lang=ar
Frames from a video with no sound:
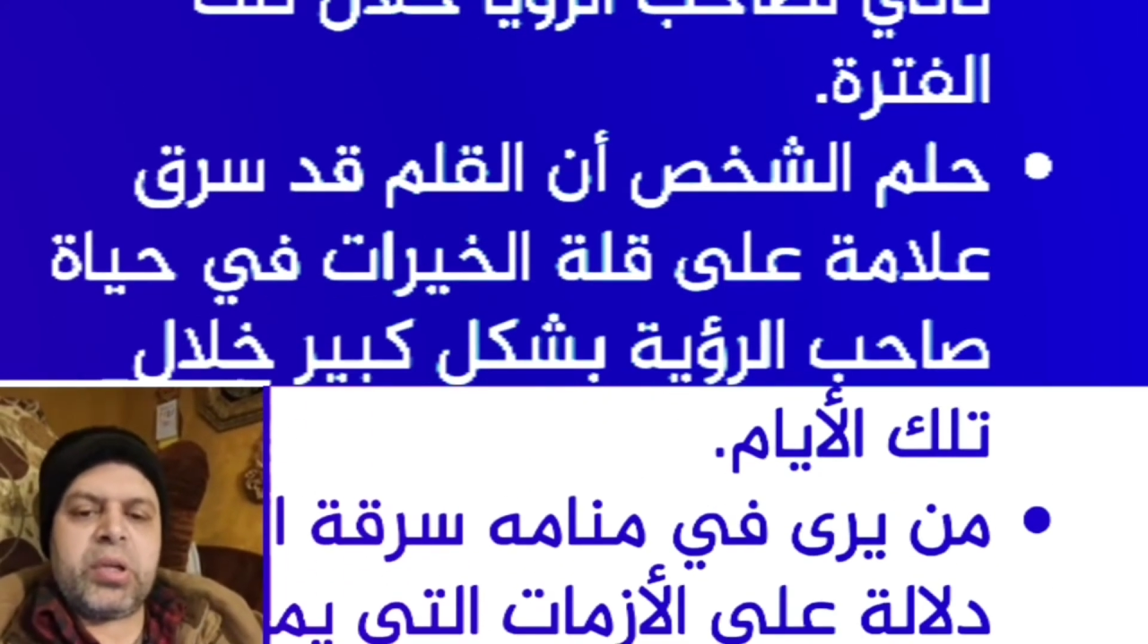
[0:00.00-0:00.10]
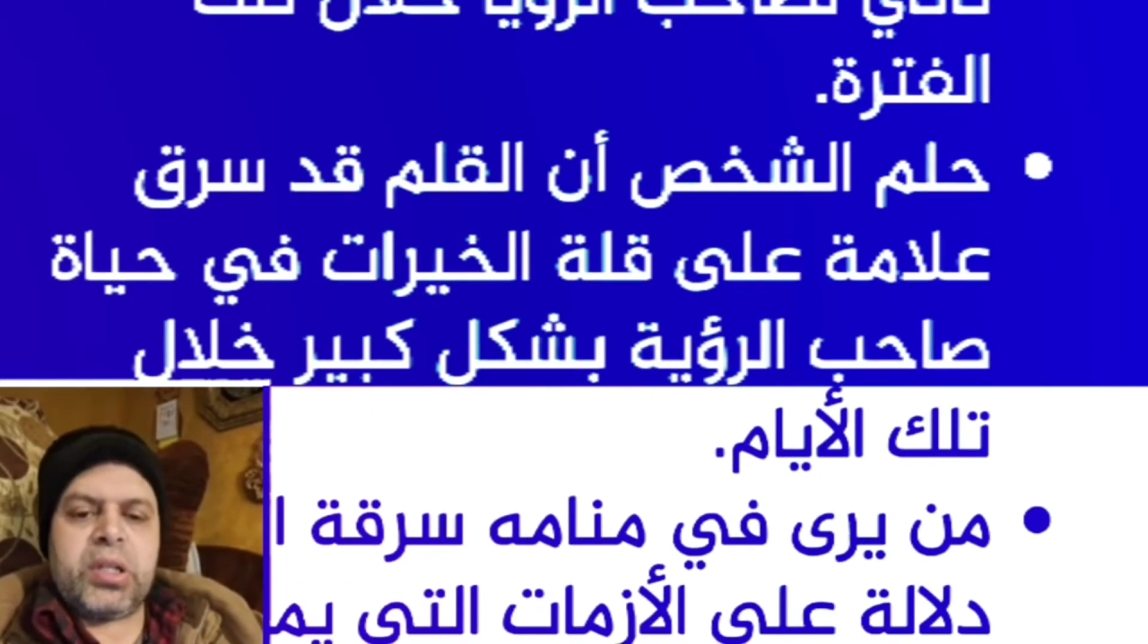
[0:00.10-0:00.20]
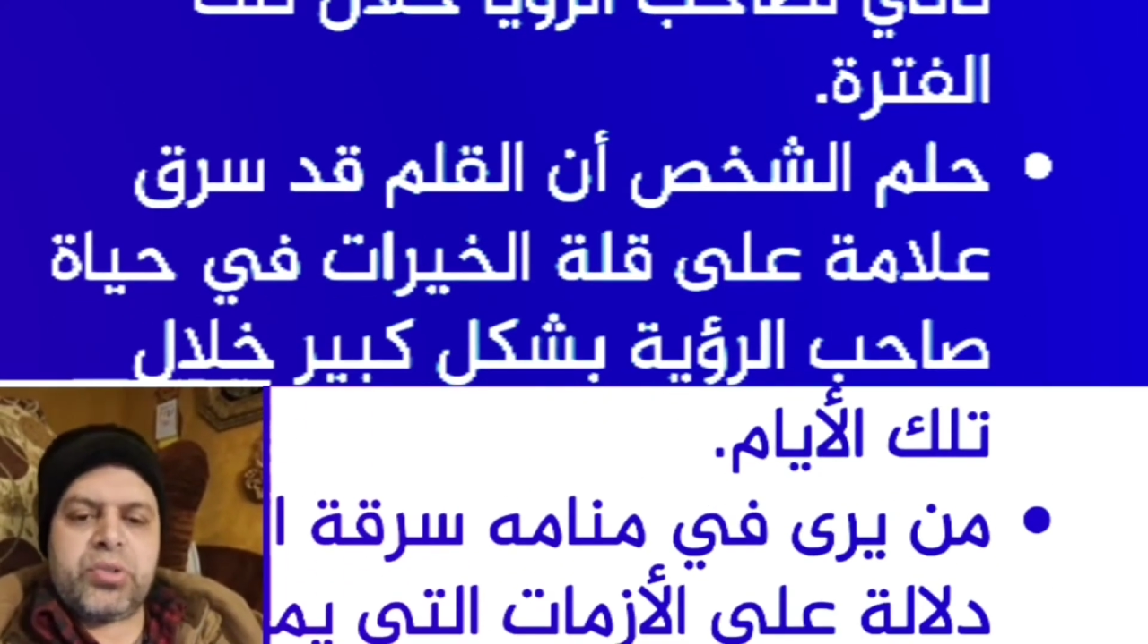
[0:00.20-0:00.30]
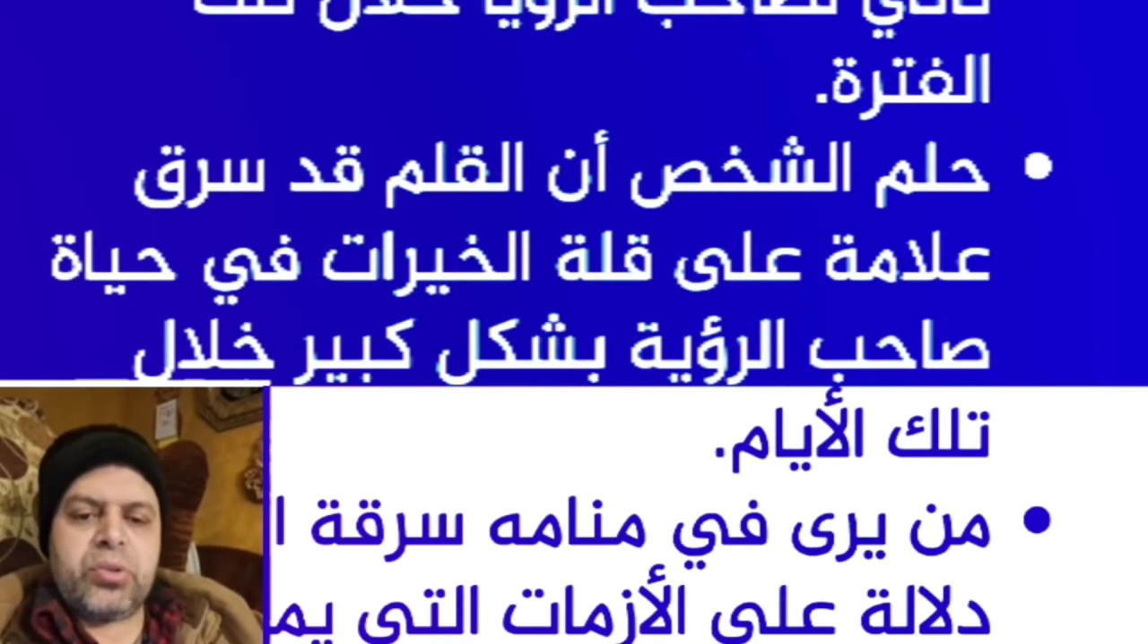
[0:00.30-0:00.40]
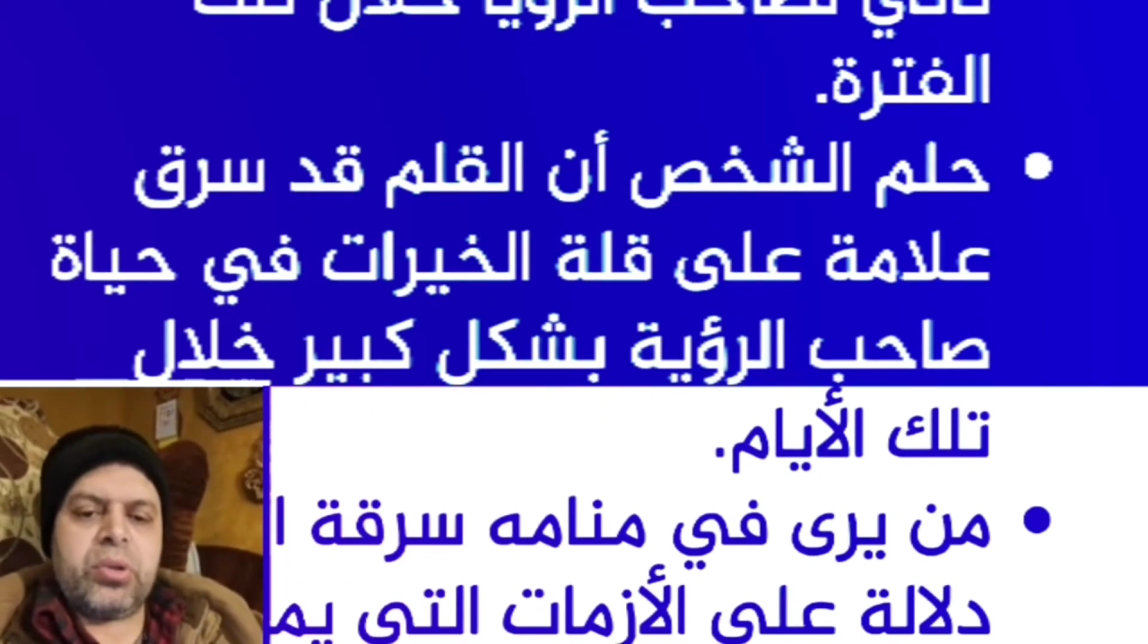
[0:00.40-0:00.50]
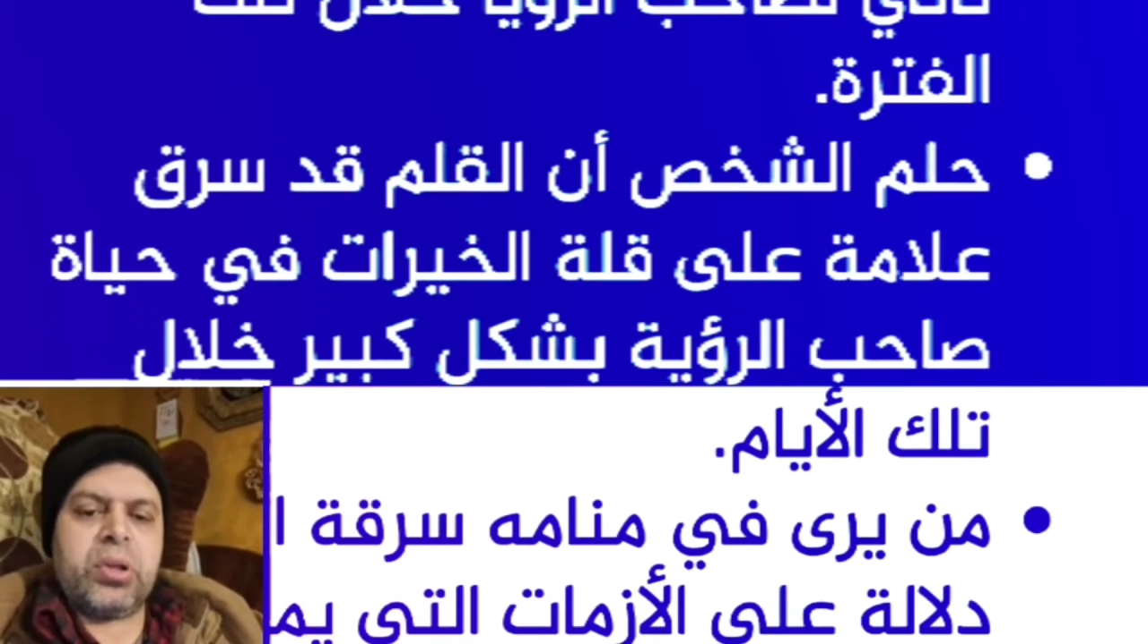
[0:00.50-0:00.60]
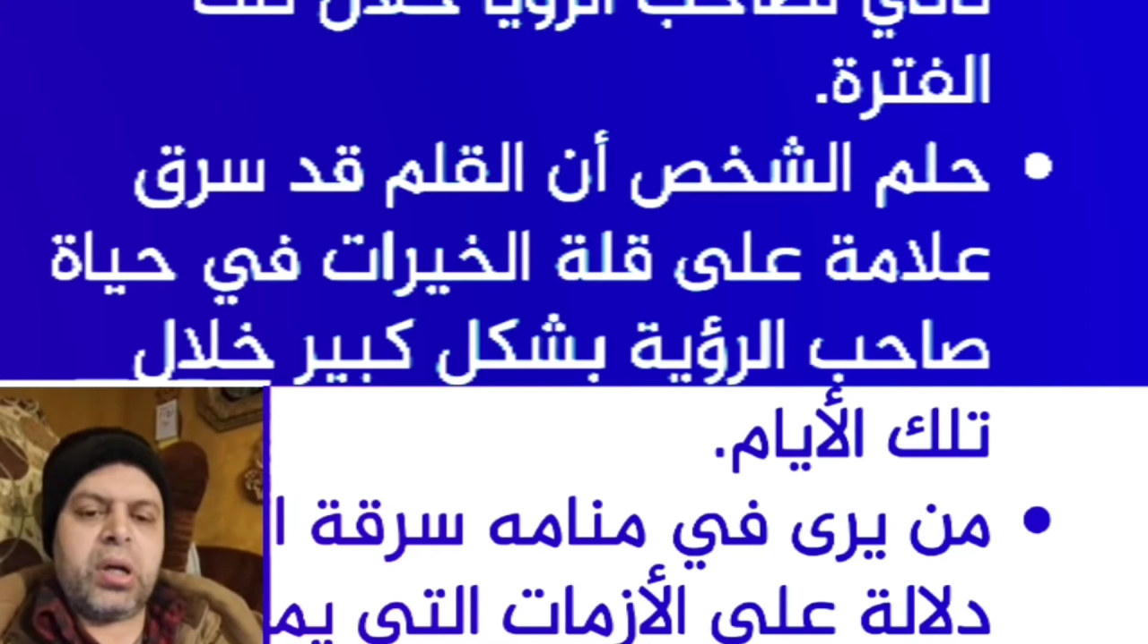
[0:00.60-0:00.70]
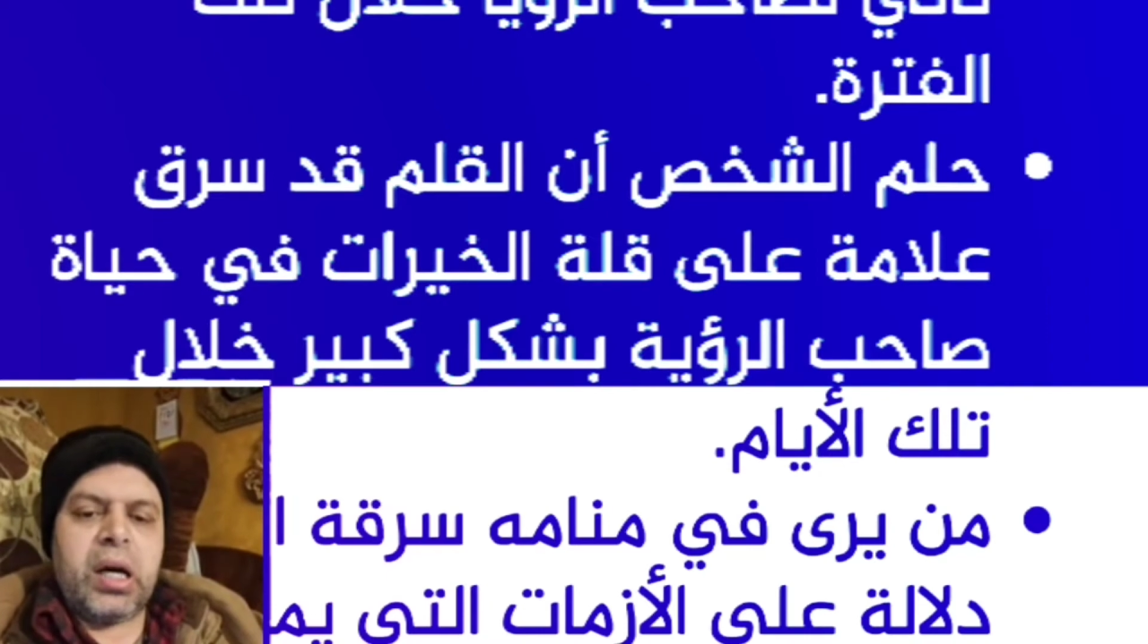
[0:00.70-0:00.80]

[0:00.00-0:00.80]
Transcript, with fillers: قد سرق